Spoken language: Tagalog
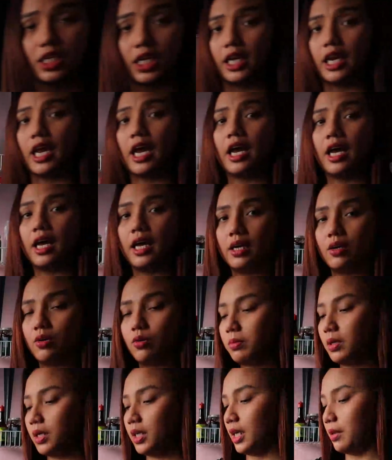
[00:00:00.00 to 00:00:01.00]
siya kailangan
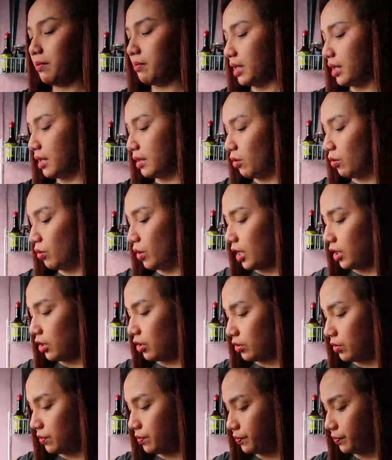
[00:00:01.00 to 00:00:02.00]
obligay maluan.
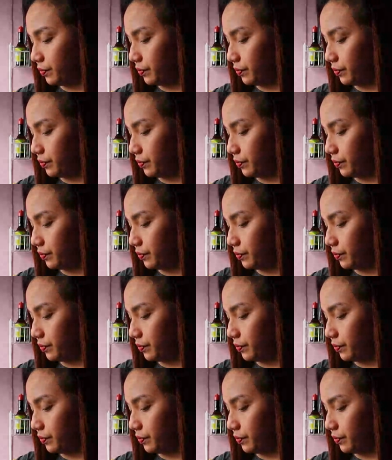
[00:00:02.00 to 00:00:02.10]
ano.